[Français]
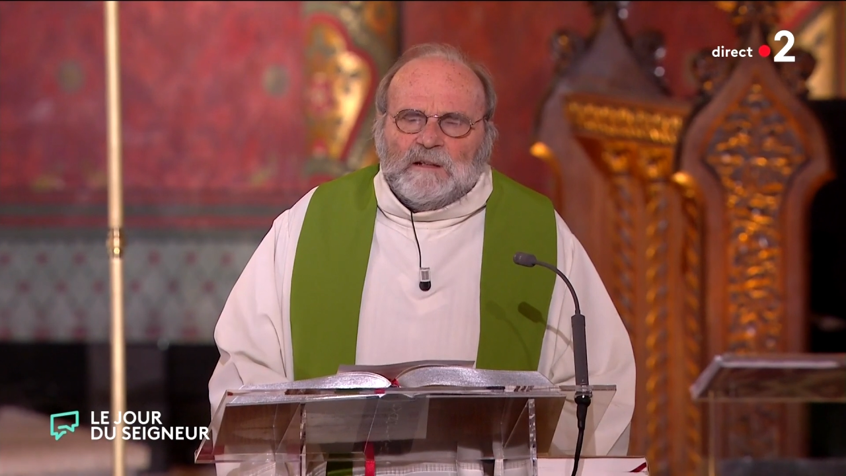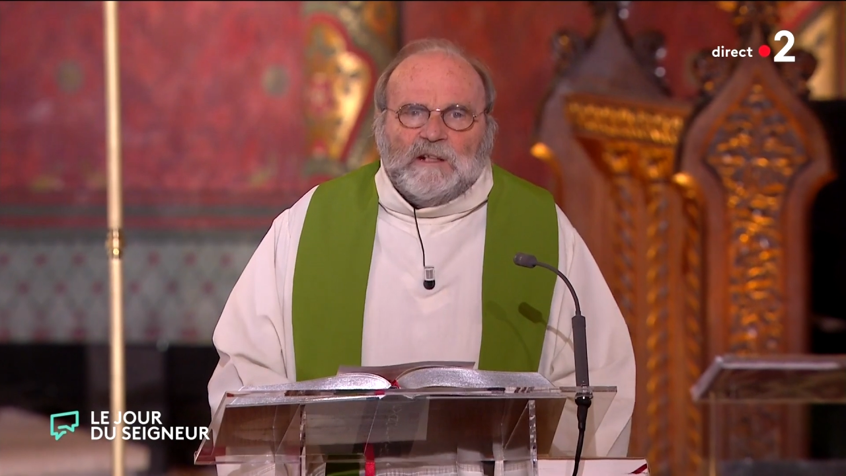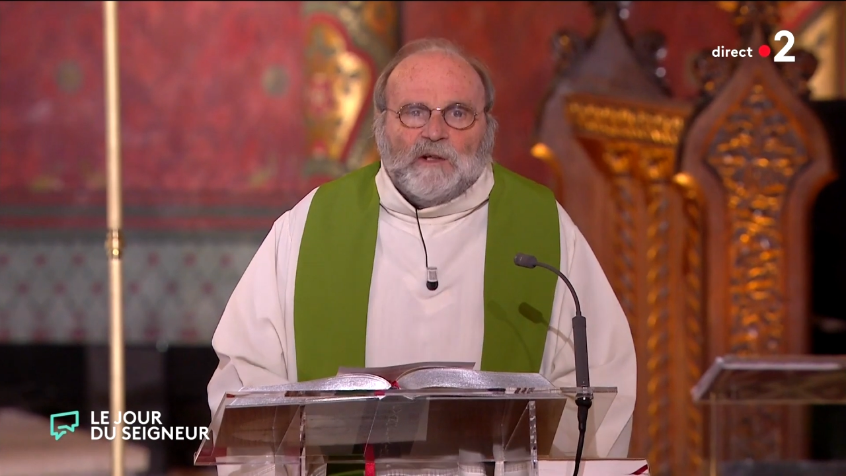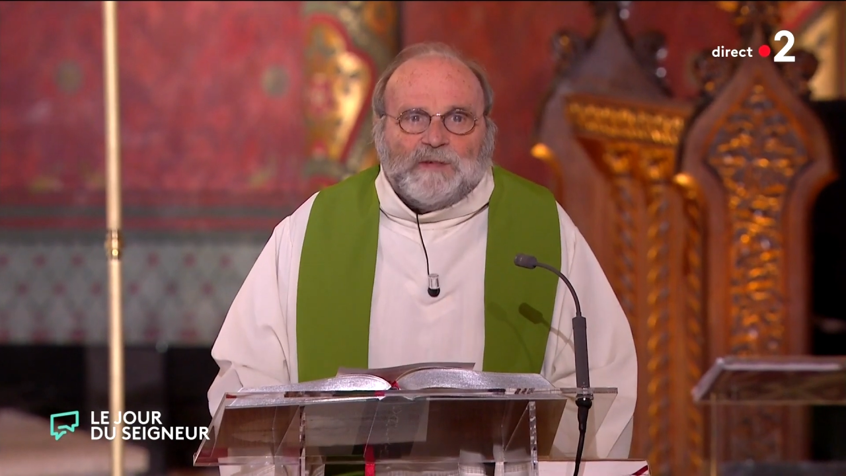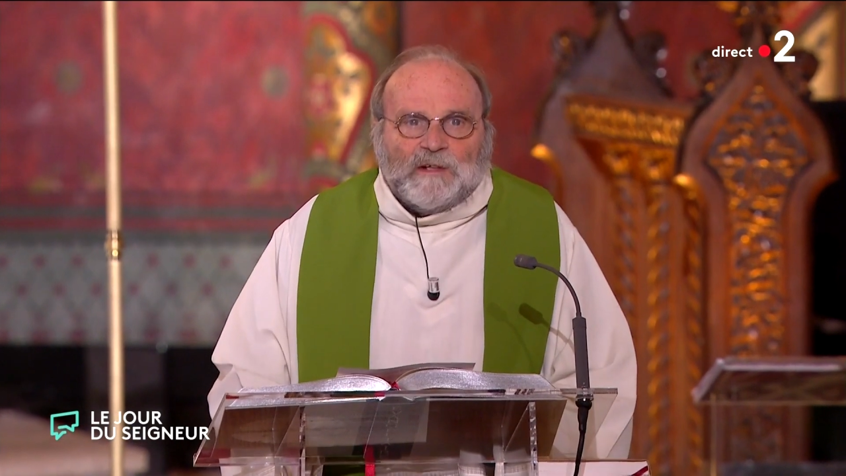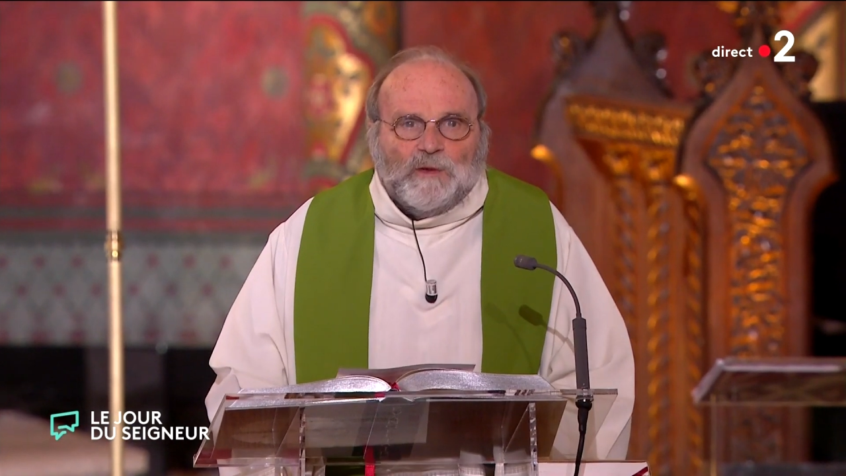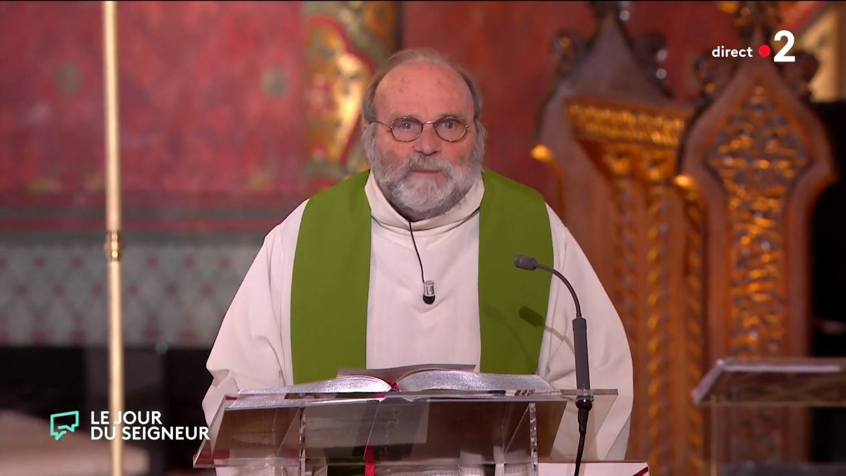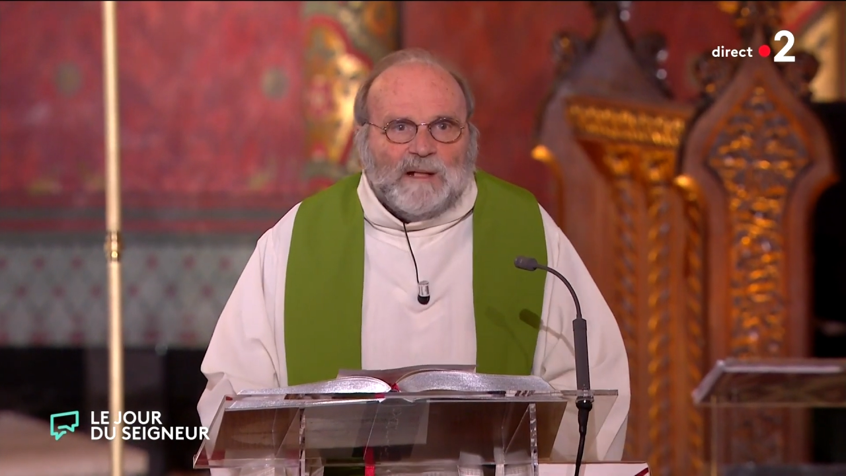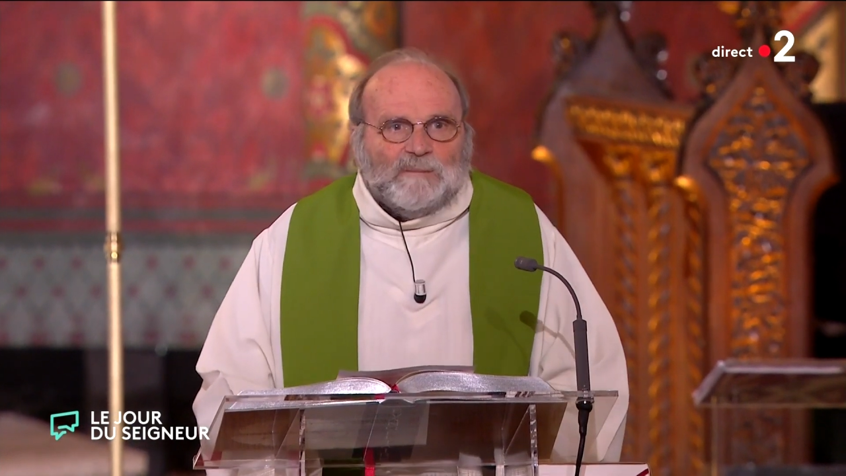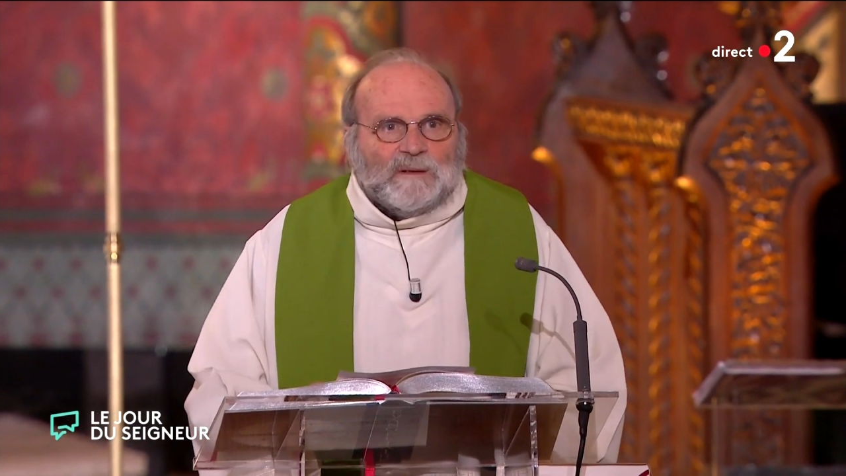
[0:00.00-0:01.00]
Il en va de
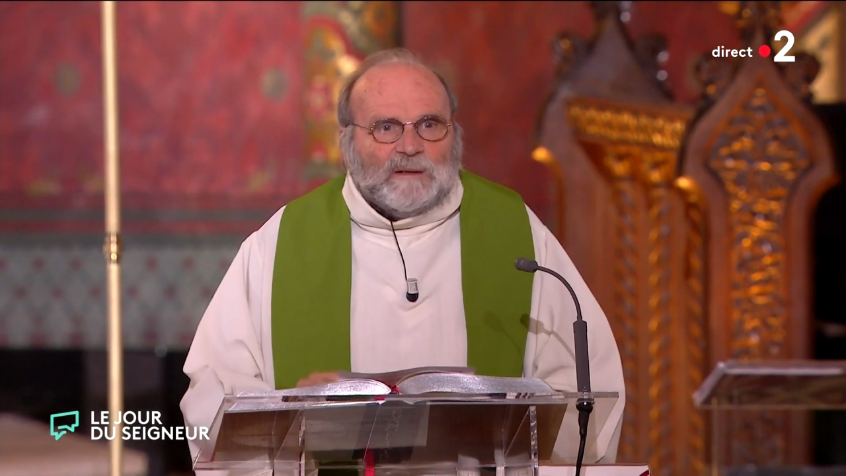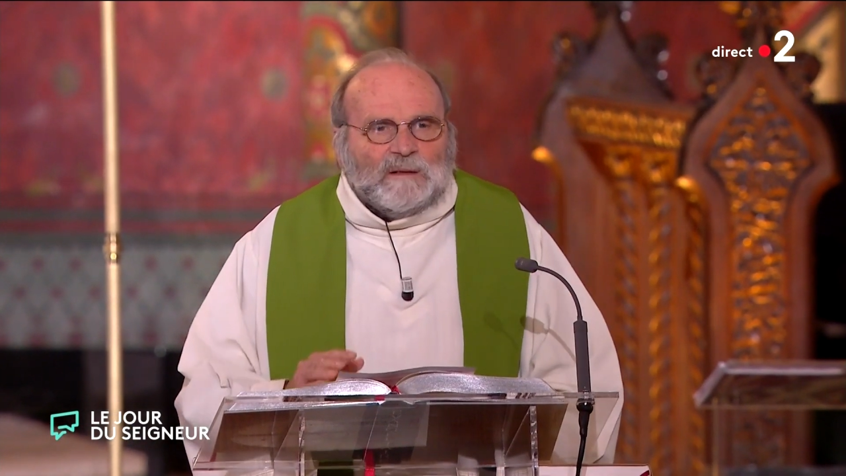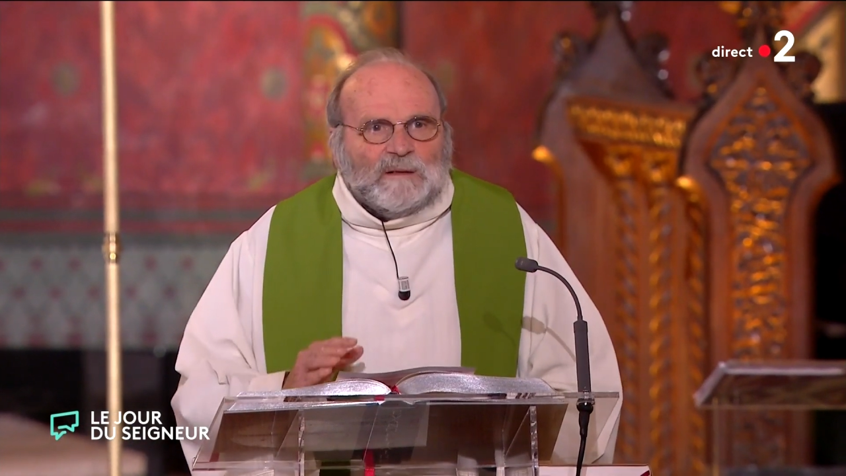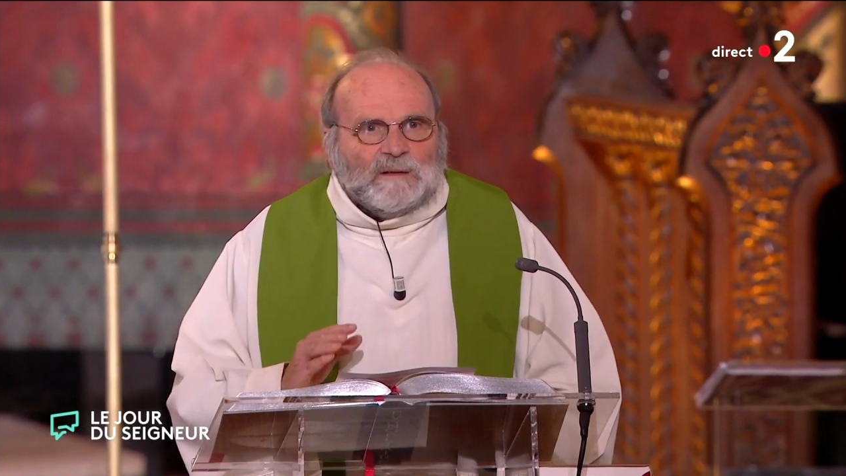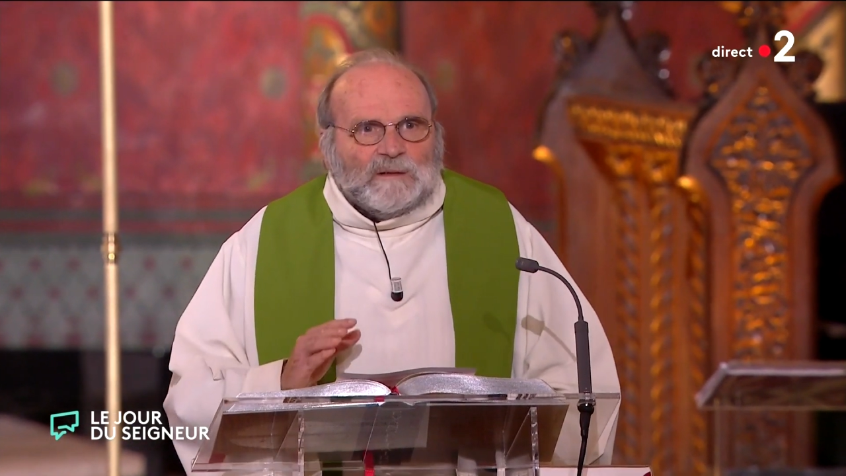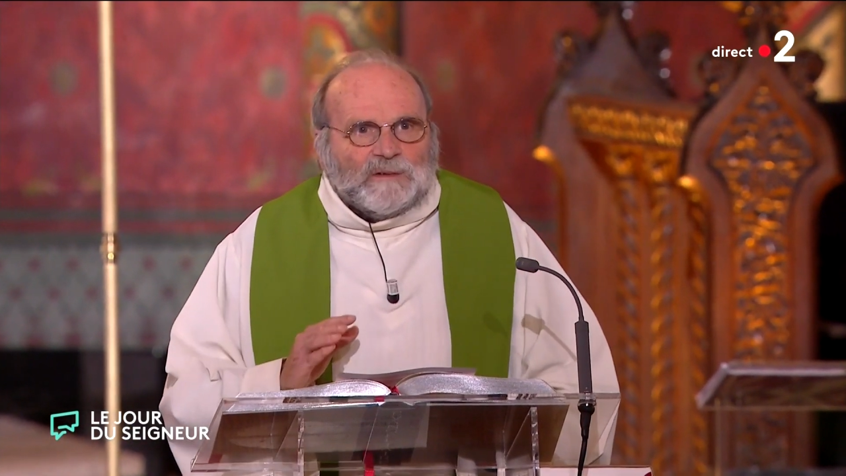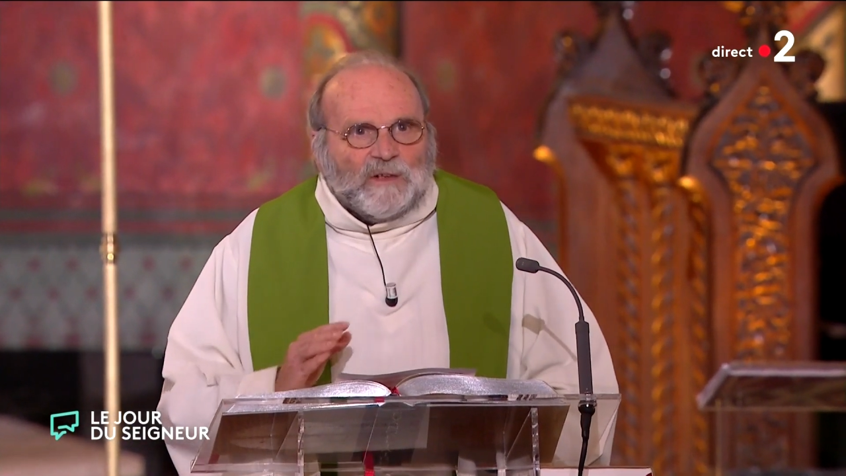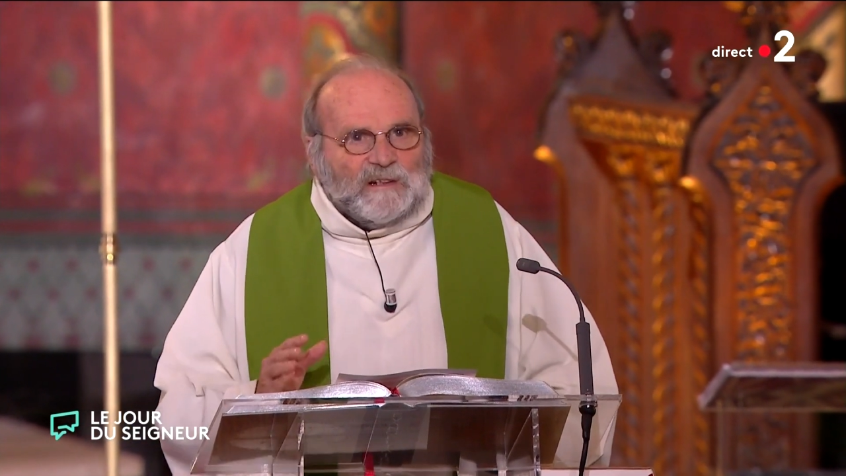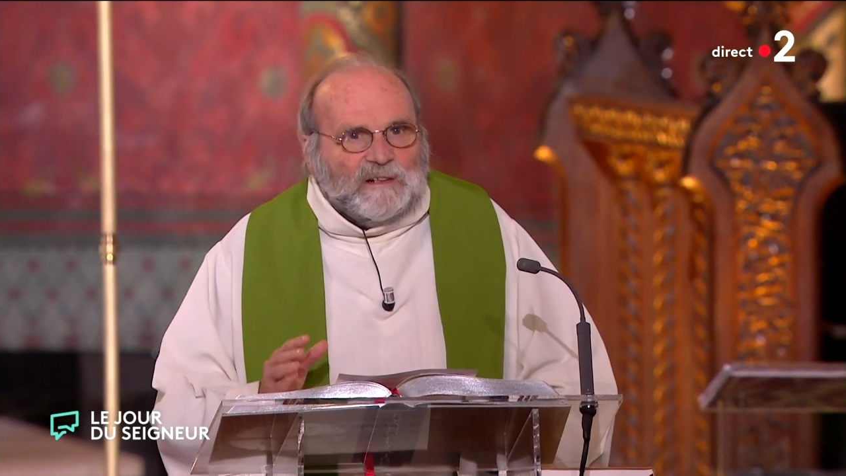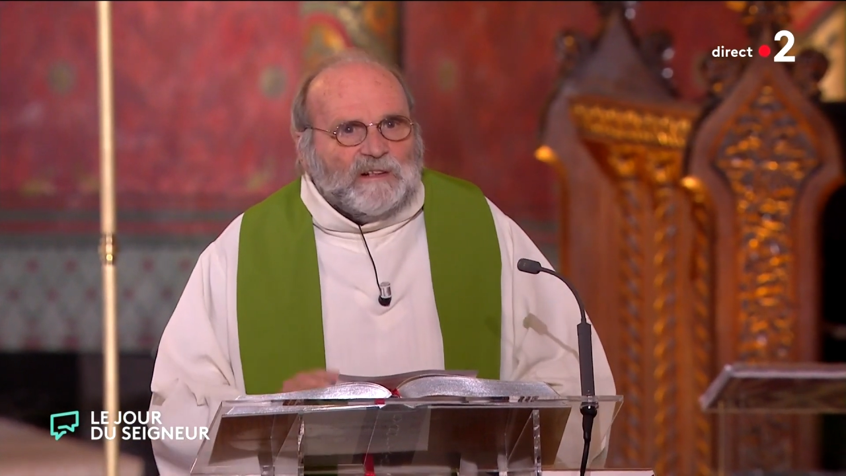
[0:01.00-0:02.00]
même
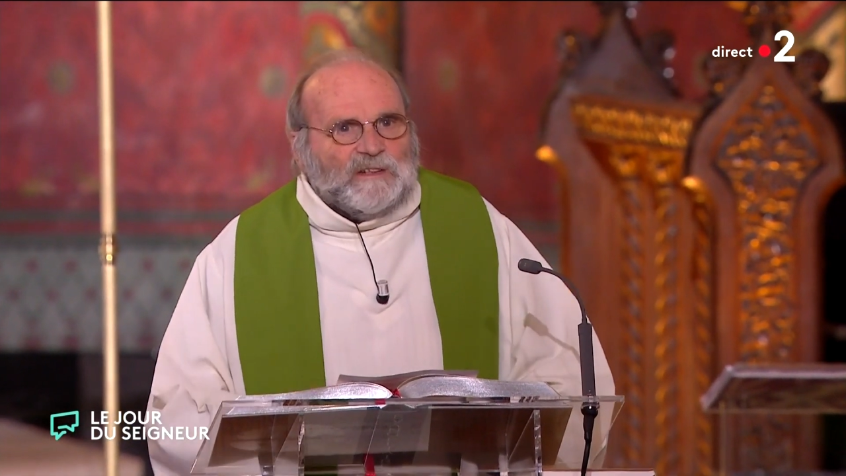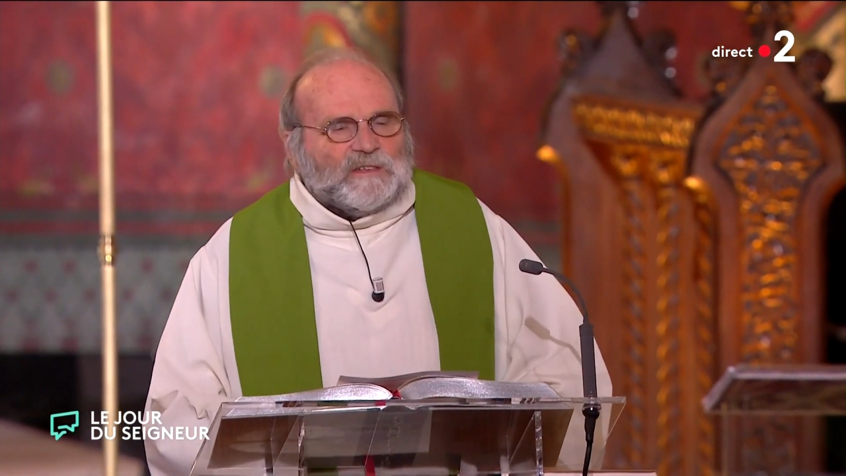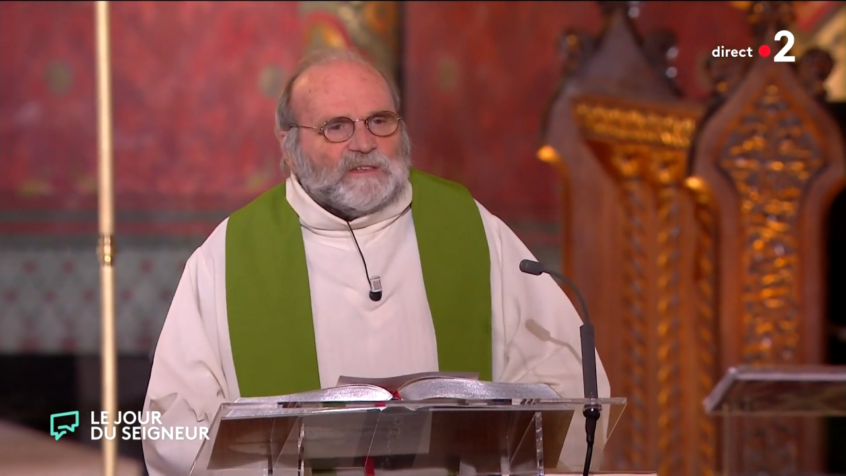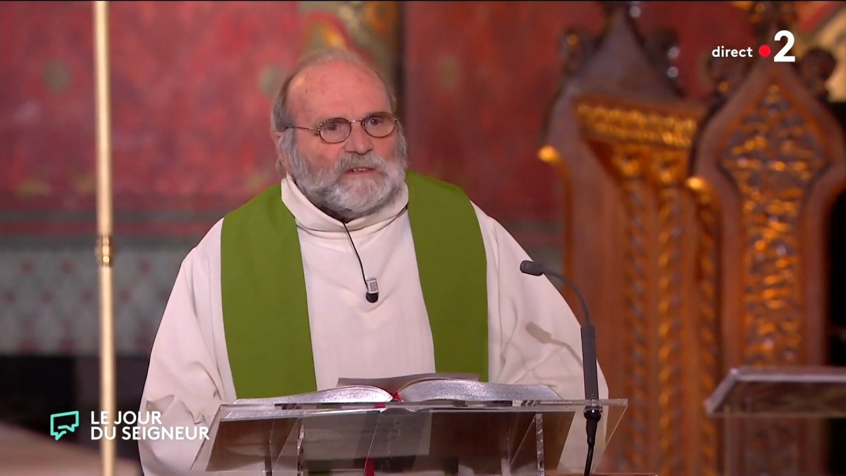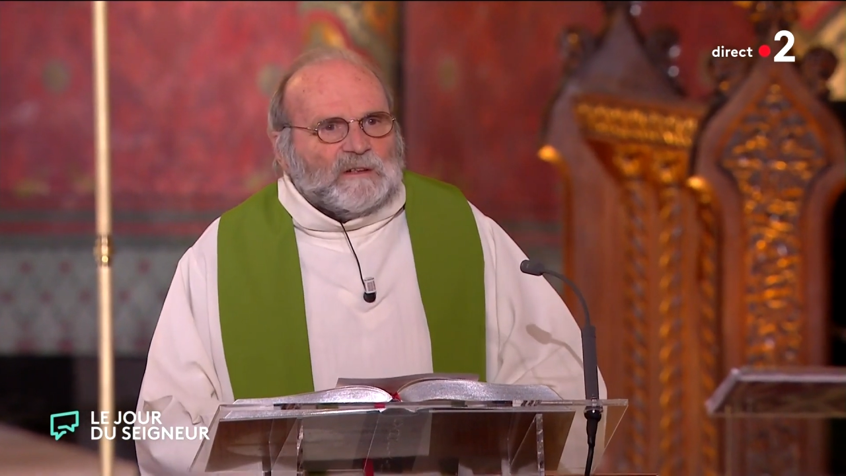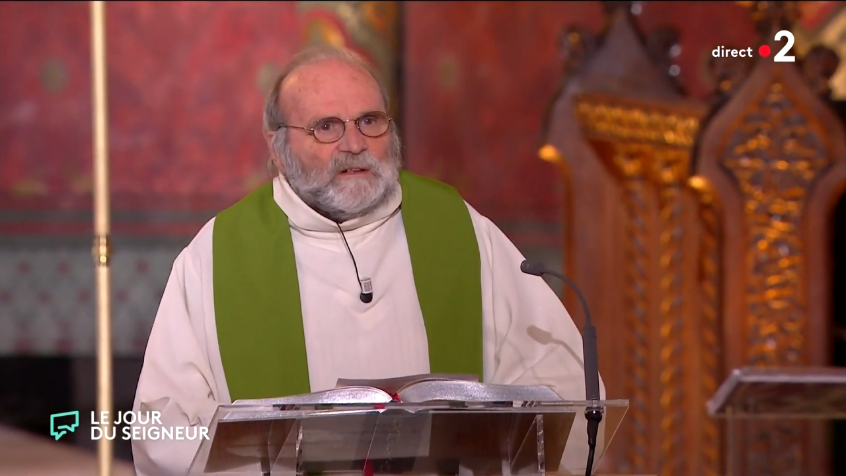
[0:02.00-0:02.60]
dans l'Église.